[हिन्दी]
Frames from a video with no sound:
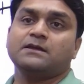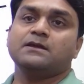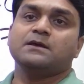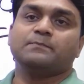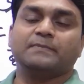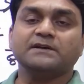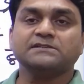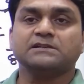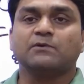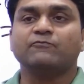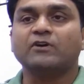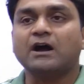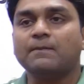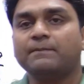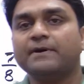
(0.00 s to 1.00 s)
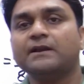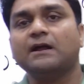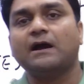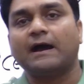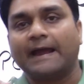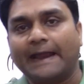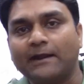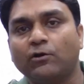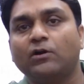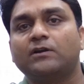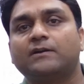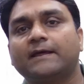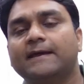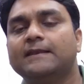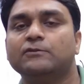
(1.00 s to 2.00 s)
बस हम वहां पर हेड और
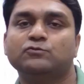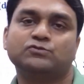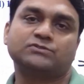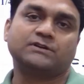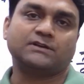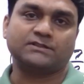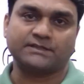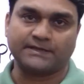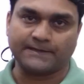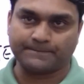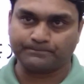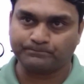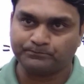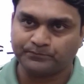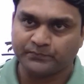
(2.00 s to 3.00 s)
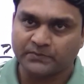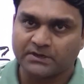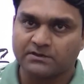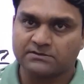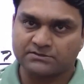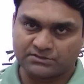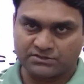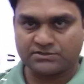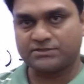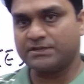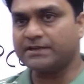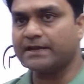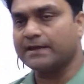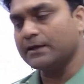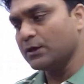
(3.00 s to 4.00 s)
टेल यूज करते हैं ठीक
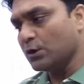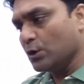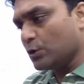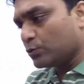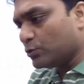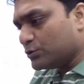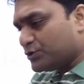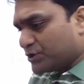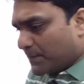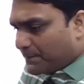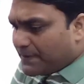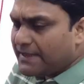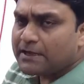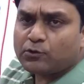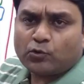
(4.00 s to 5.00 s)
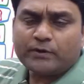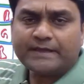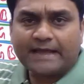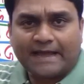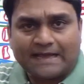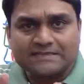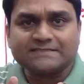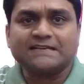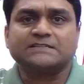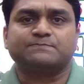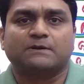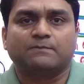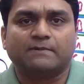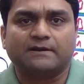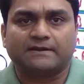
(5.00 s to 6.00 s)
है तो जब भी कोई ऐसा
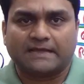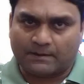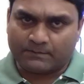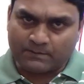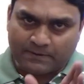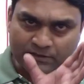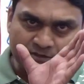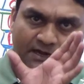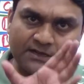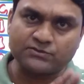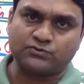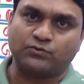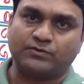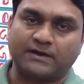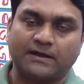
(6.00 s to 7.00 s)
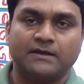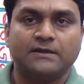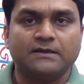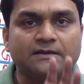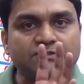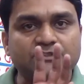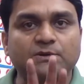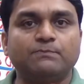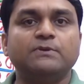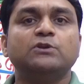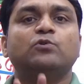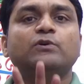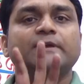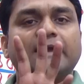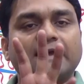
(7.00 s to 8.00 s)
एक्सपेरिमेंट आए अभी बात ध्यान सुनना जब भी
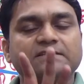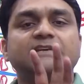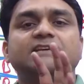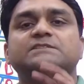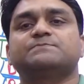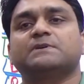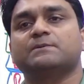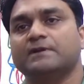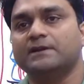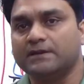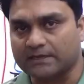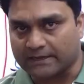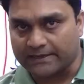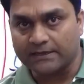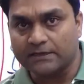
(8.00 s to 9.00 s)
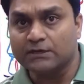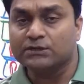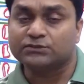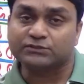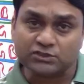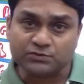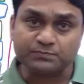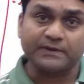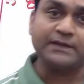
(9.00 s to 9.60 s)
कोई ऐसा एक्सपेरिमेंट आए जिसमें